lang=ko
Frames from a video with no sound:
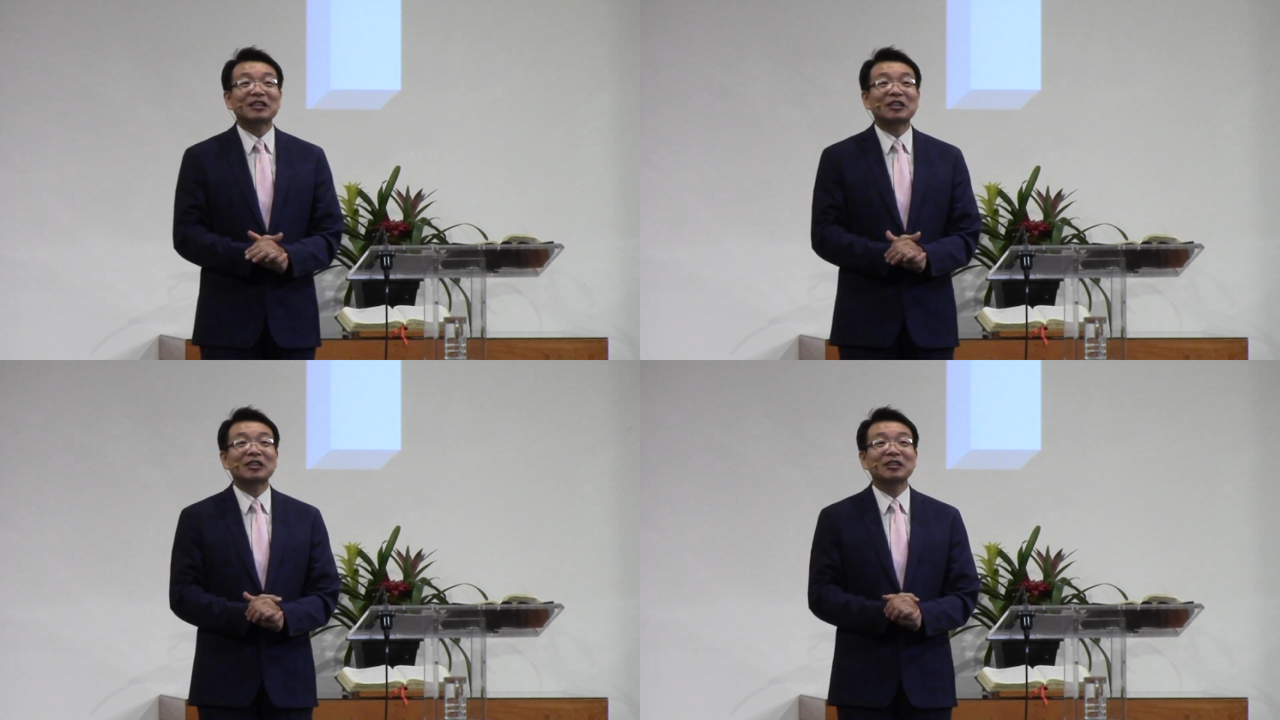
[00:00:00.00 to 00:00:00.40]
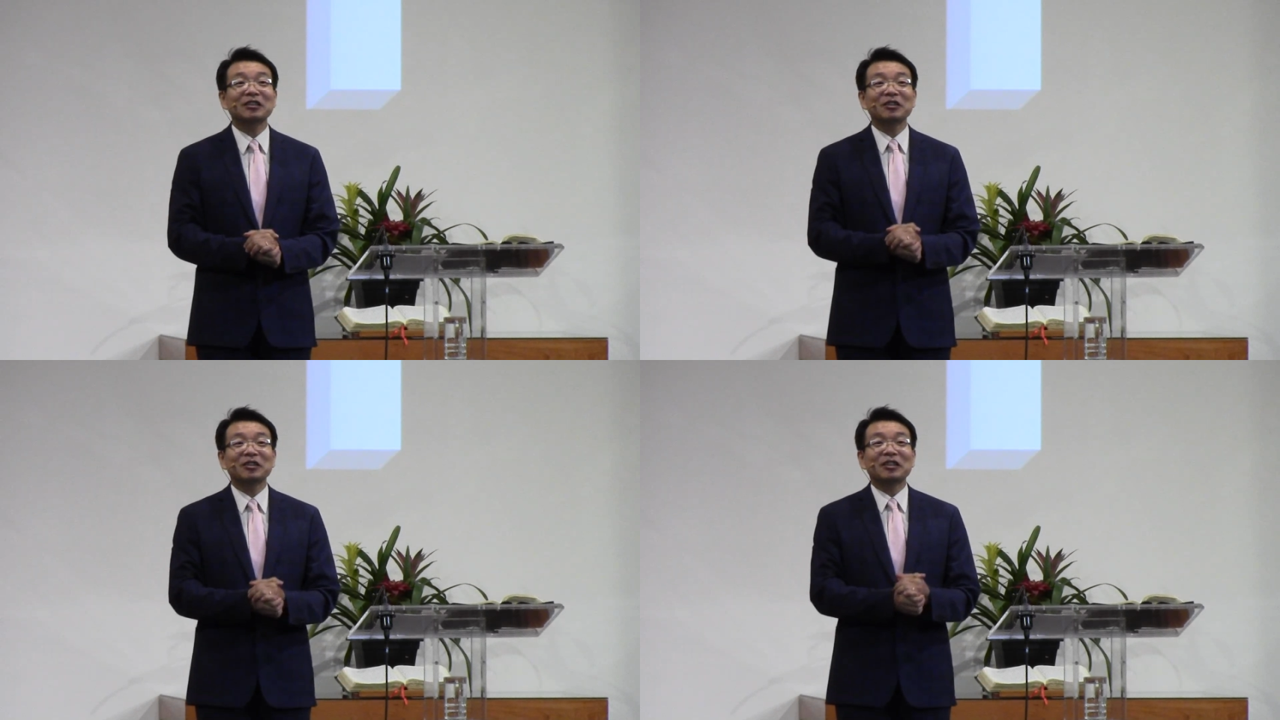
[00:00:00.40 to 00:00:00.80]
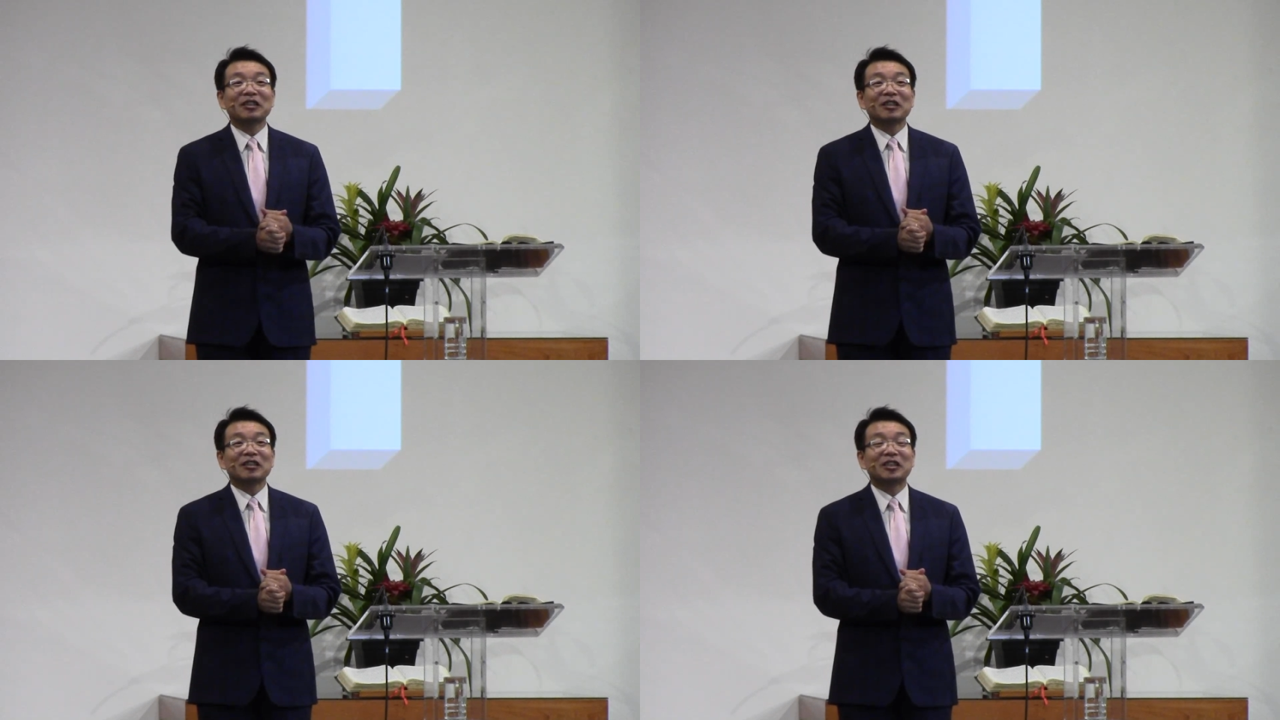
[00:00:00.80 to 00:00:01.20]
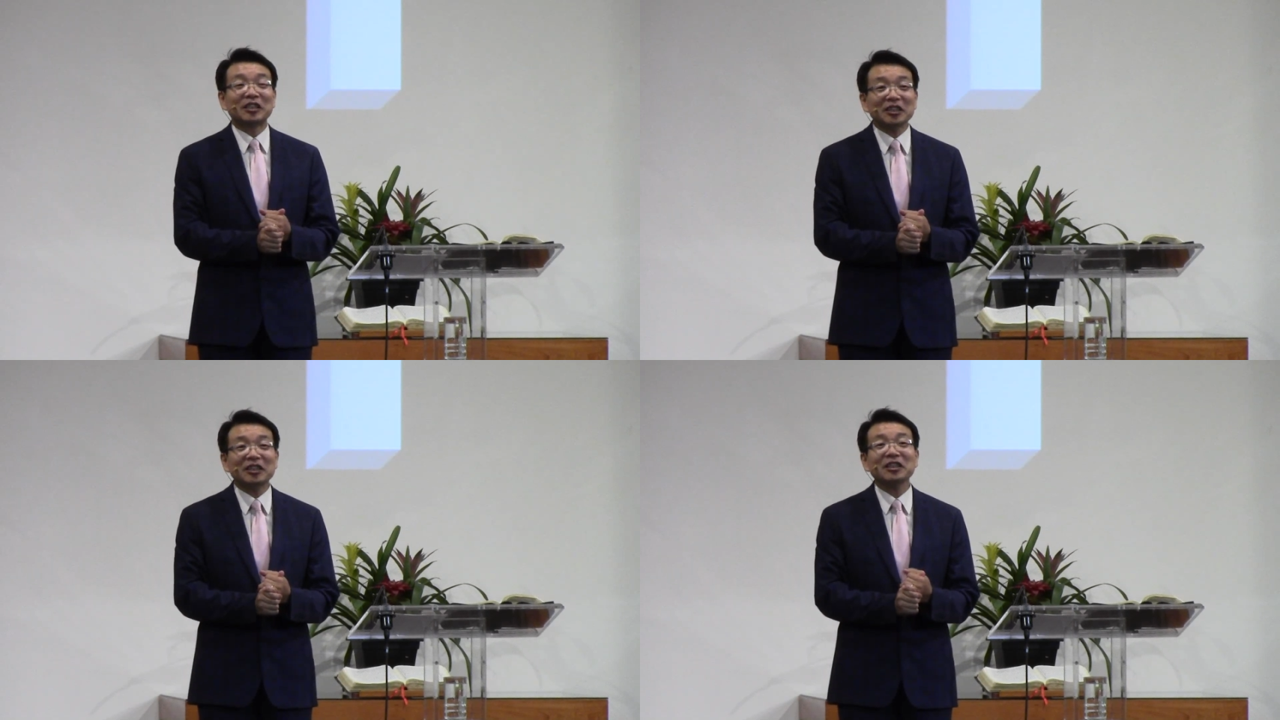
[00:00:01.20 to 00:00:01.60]
그
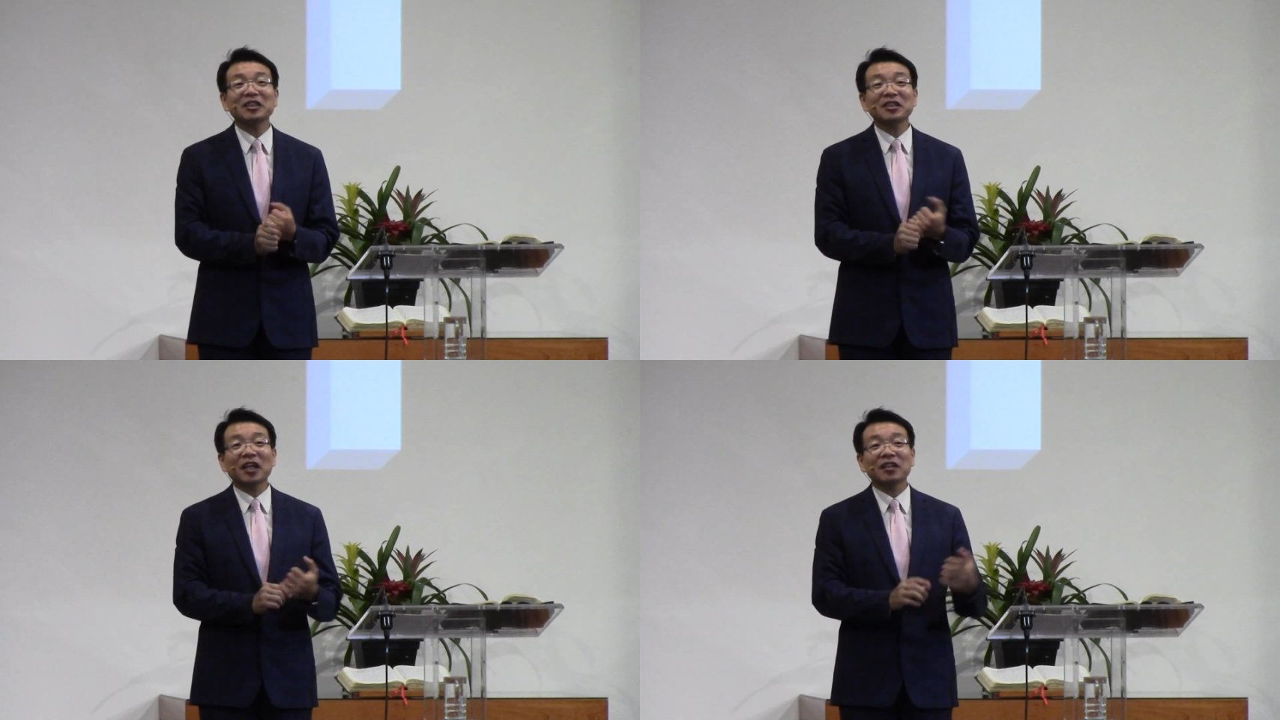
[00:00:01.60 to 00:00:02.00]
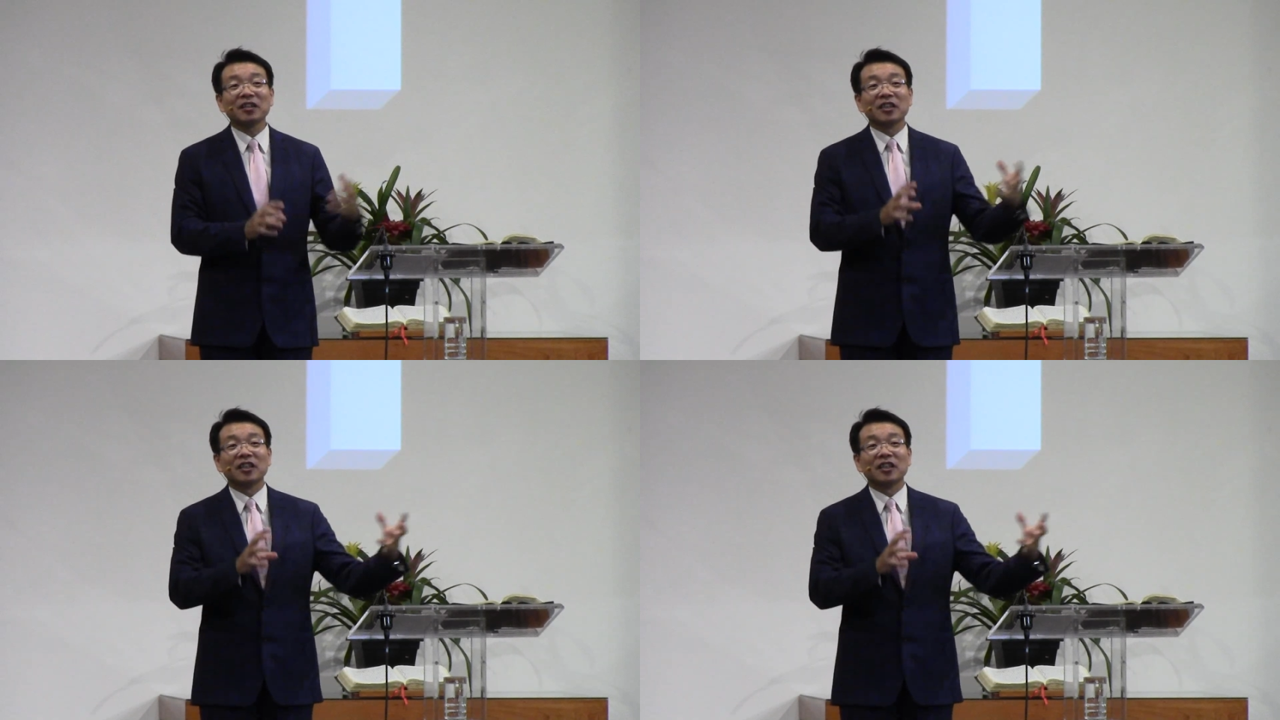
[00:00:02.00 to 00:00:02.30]
지긋지긋한